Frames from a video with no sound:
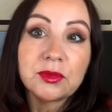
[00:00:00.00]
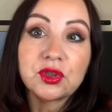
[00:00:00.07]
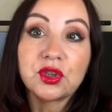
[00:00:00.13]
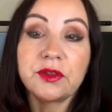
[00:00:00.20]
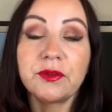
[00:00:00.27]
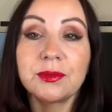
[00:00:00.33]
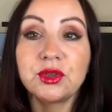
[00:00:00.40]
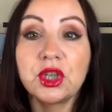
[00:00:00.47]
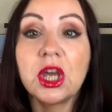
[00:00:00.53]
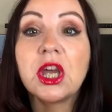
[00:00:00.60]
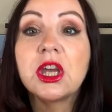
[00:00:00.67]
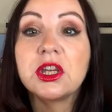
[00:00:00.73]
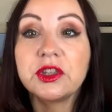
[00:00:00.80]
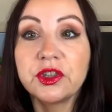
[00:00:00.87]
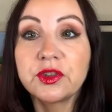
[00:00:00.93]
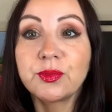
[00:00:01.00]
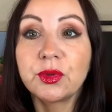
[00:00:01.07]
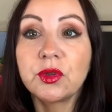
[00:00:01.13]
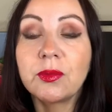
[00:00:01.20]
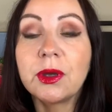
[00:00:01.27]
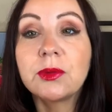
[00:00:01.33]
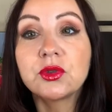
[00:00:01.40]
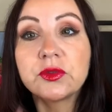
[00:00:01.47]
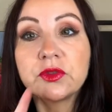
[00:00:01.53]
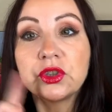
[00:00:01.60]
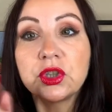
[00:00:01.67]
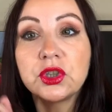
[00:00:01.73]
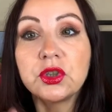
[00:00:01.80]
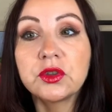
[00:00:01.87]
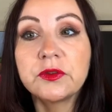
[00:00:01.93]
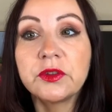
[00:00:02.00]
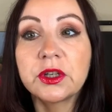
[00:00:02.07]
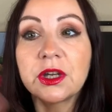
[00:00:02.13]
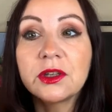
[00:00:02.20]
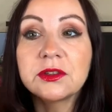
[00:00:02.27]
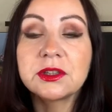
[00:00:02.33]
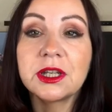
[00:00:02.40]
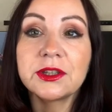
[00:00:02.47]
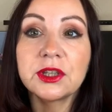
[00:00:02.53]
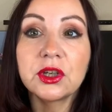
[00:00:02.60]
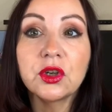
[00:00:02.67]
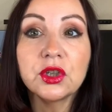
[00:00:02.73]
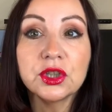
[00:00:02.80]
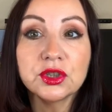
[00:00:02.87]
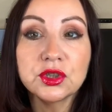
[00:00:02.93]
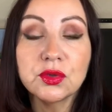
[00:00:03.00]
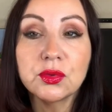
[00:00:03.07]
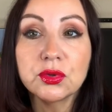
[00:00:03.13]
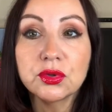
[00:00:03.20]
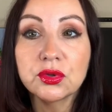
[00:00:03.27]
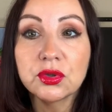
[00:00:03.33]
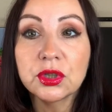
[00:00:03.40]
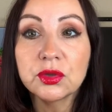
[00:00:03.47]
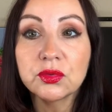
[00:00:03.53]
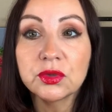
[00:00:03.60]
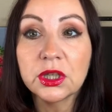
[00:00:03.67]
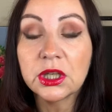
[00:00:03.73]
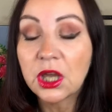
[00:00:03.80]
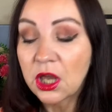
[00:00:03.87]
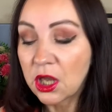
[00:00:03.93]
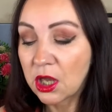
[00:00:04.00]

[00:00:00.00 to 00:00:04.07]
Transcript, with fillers: jeżeli Wam się nie spodobają, oczywiście nie otwierając, dlatego jest dołączona tutaj